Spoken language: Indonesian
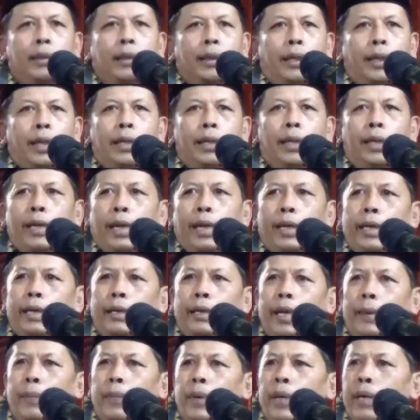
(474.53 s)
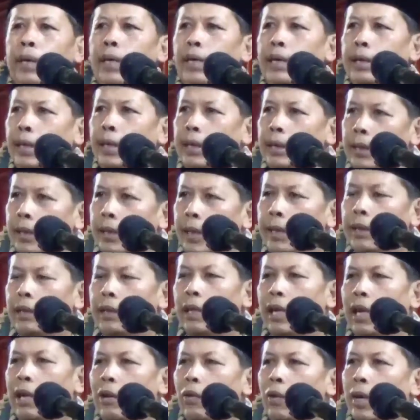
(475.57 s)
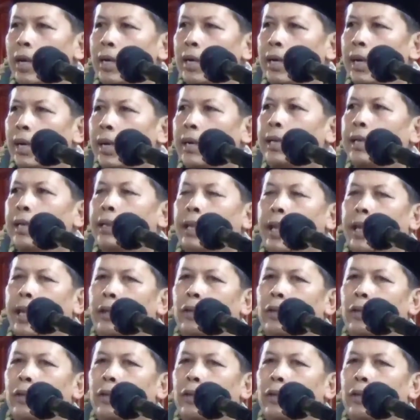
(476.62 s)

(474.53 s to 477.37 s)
ketika kita menginginkan keluarga kita